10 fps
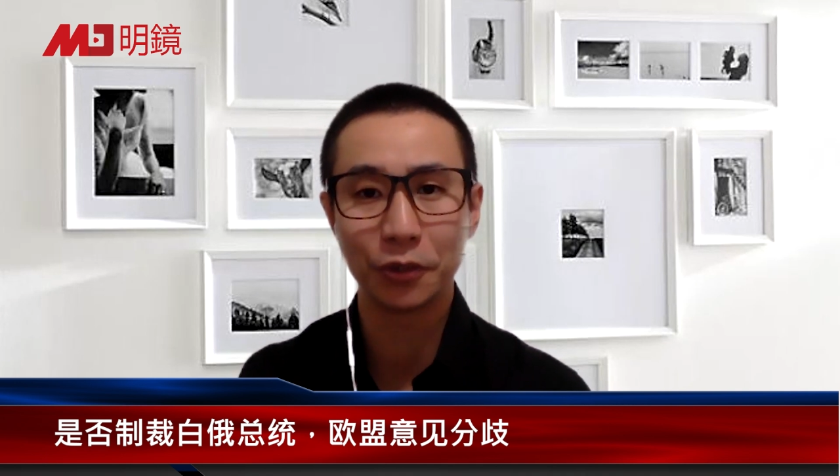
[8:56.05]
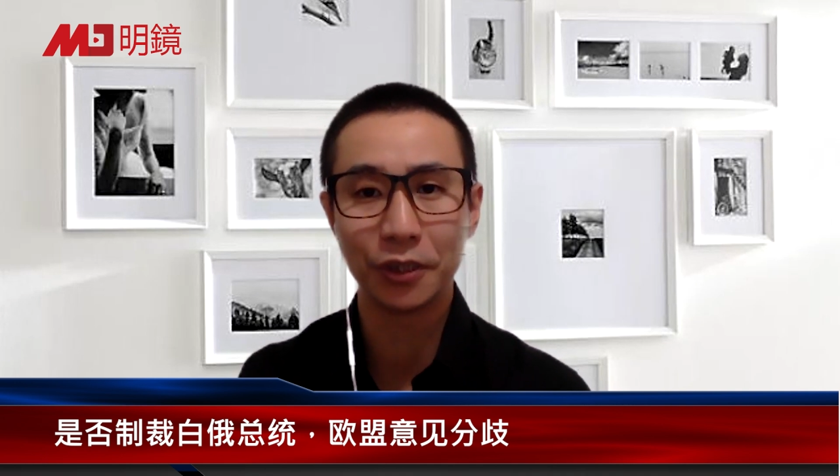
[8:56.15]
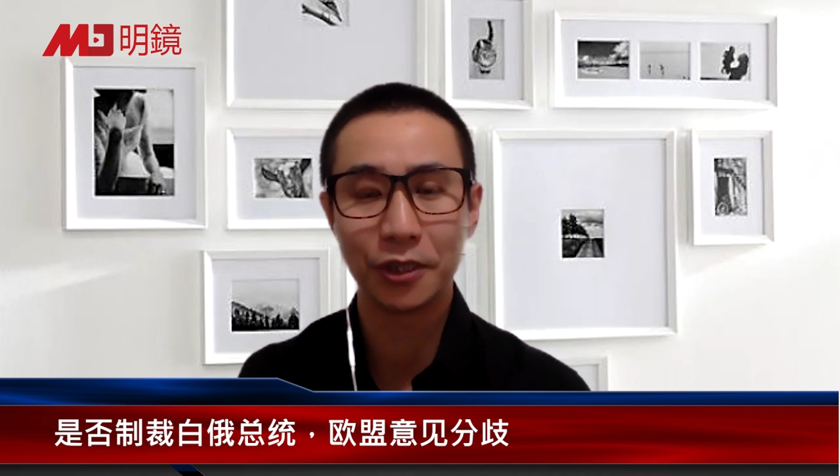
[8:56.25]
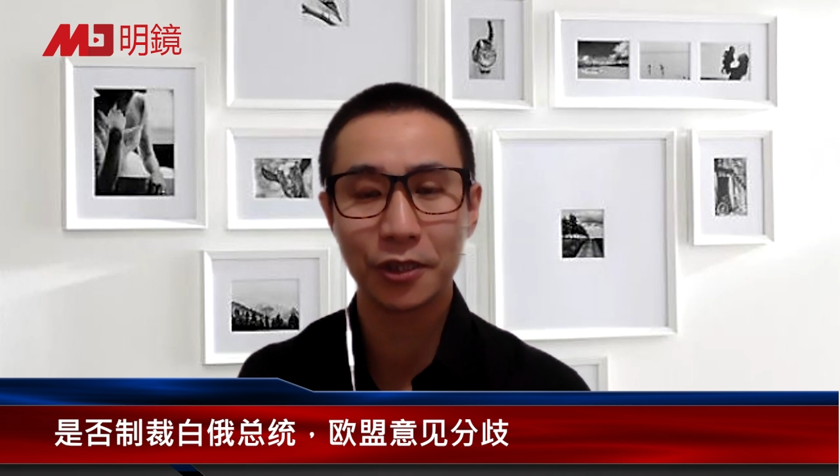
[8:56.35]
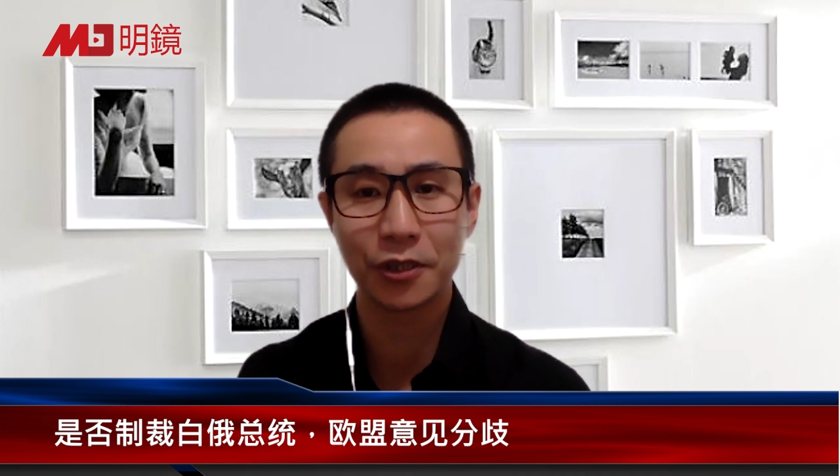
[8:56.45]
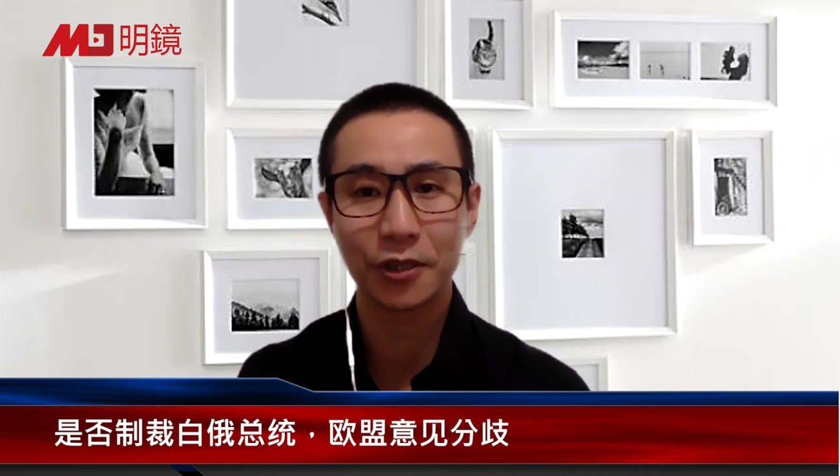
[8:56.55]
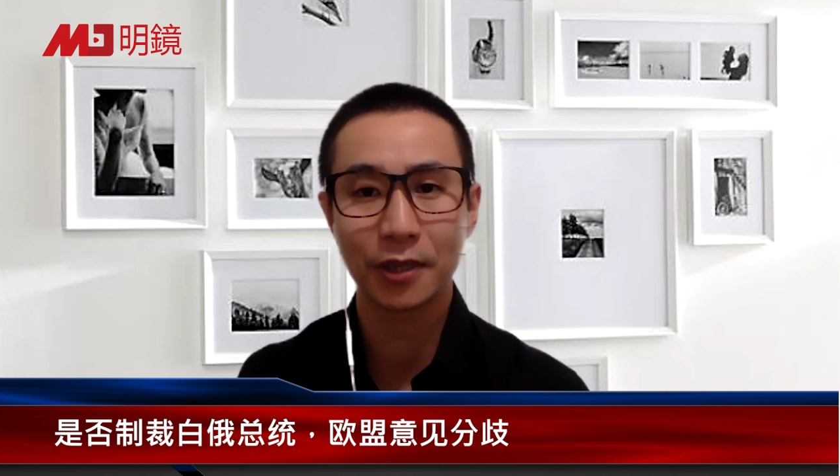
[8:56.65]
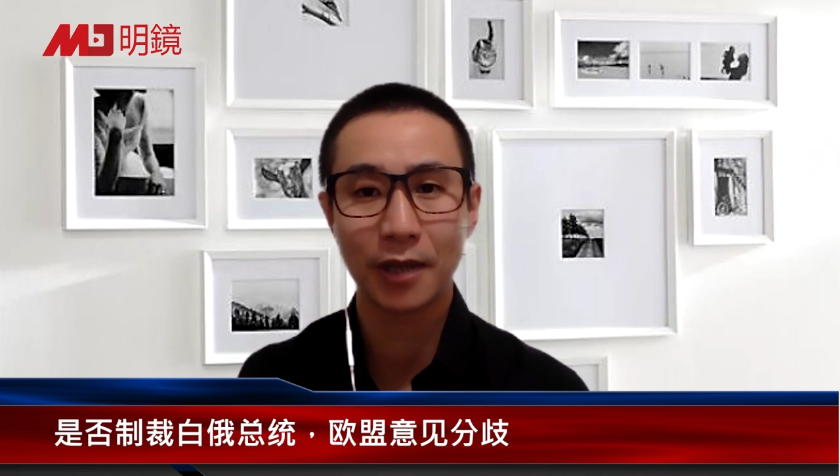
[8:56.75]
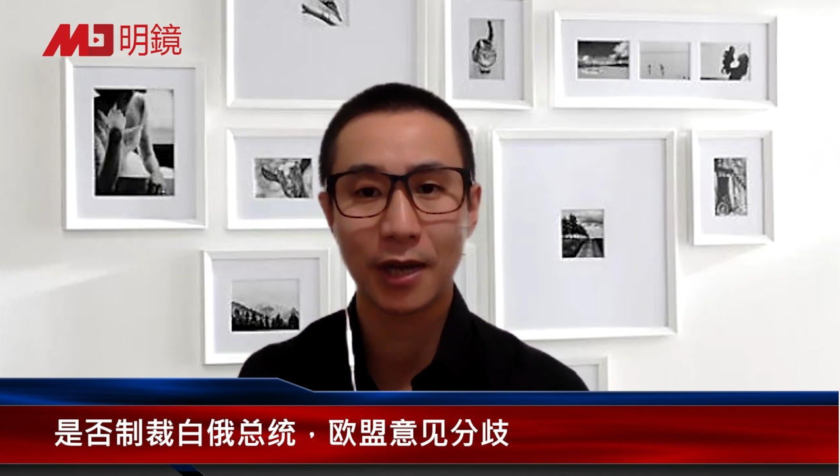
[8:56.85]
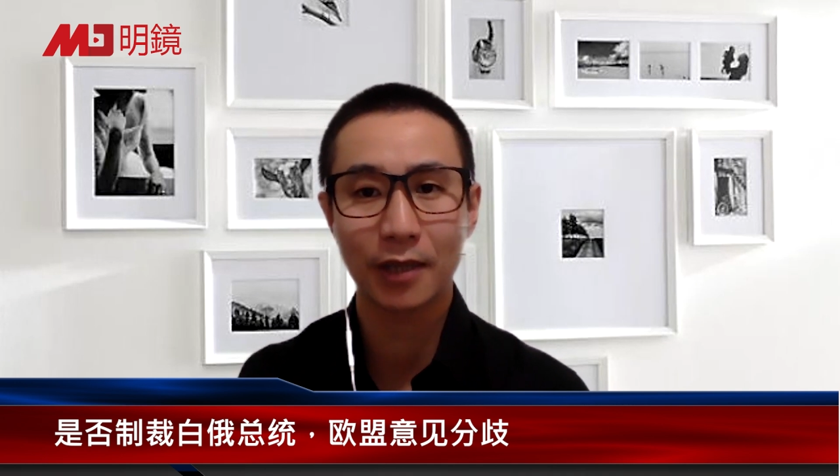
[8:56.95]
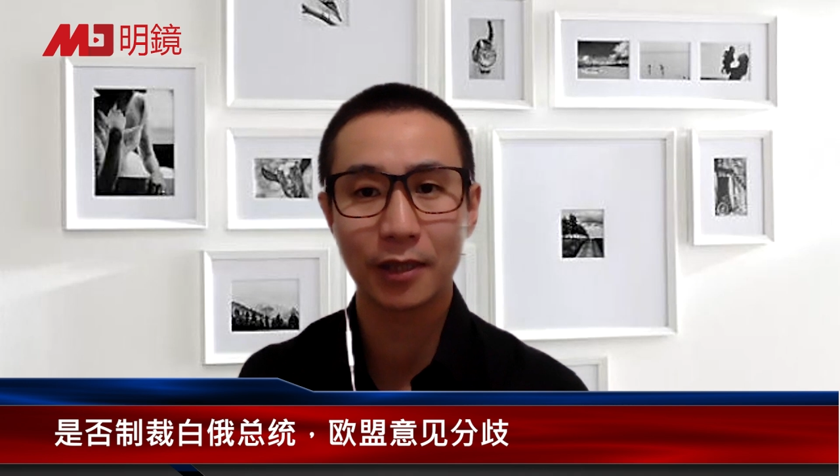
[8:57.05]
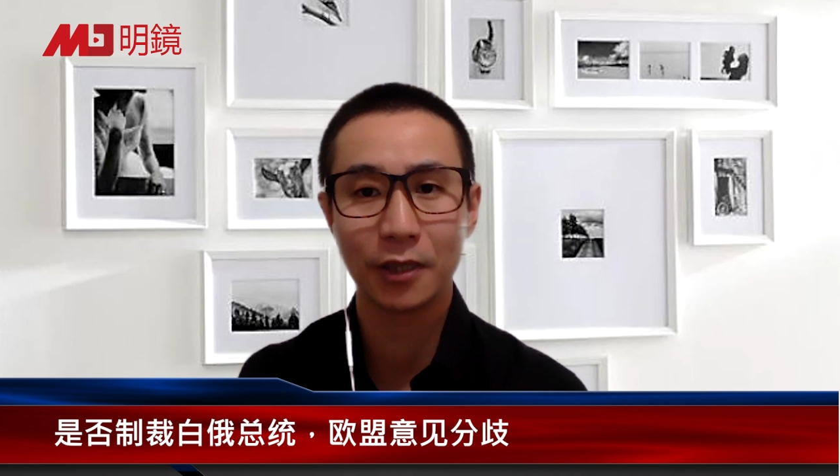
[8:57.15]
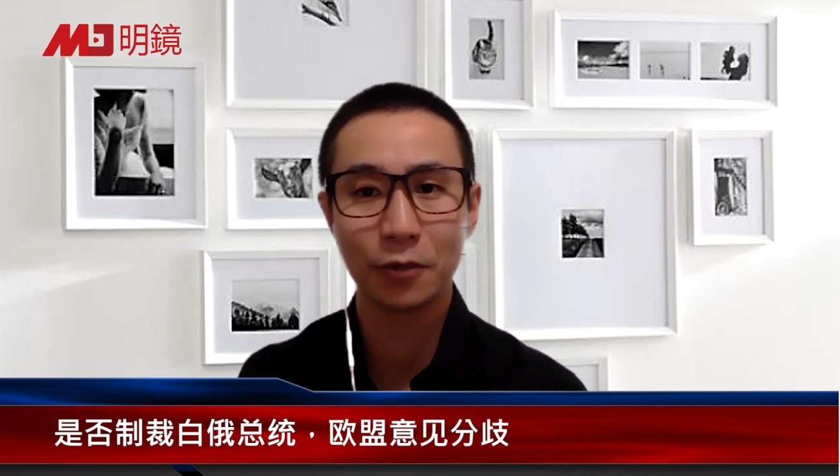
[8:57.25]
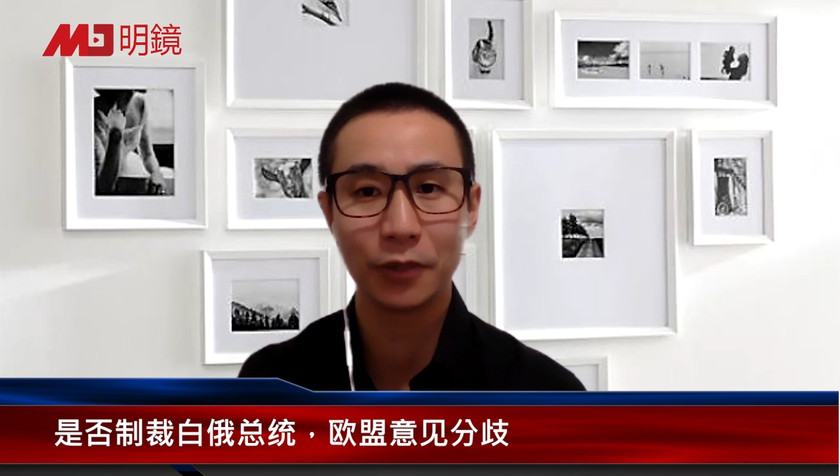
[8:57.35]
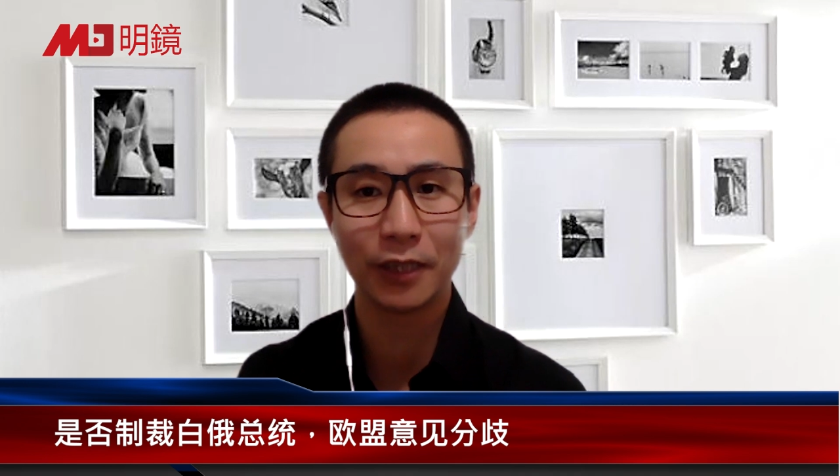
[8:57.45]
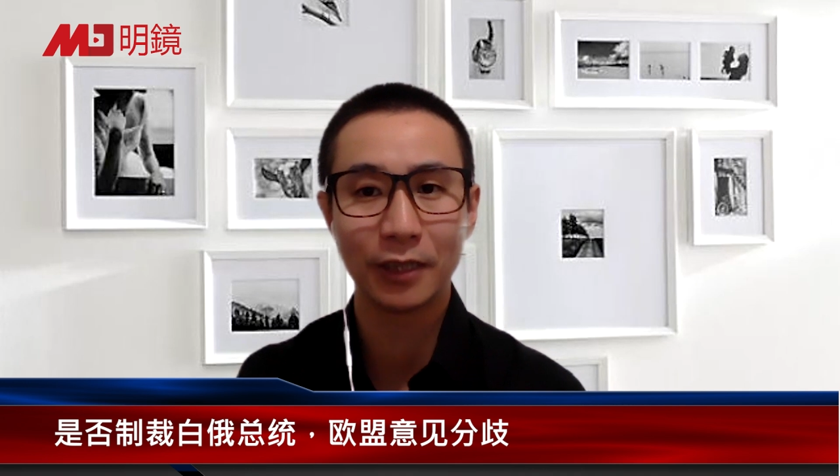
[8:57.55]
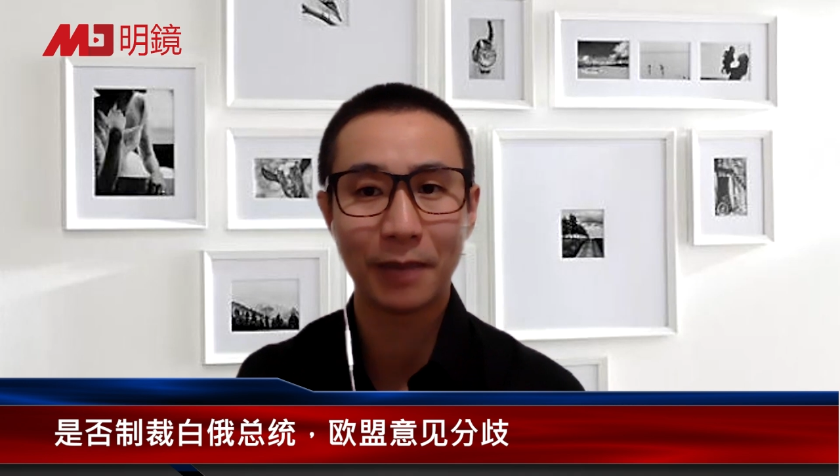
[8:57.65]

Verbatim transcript: 已经执政了二十六年的